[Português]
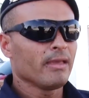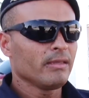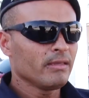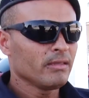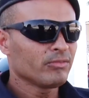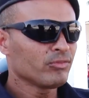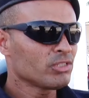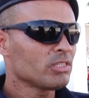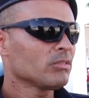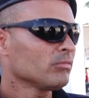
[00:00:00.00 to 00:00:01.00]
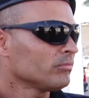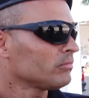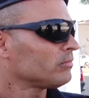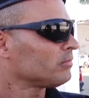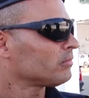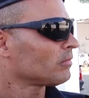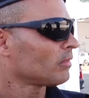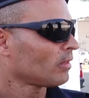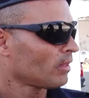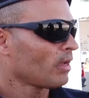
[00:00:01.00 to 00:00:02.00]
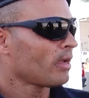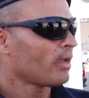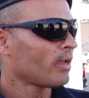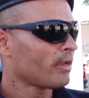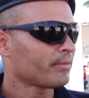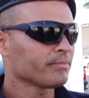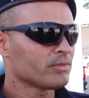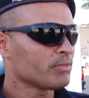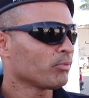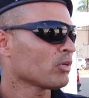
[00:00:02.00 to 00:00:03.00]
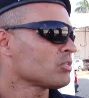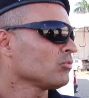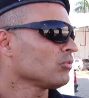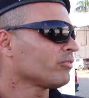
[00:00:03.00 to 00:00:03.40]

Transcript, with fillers: E fugiram a, ah, de posse do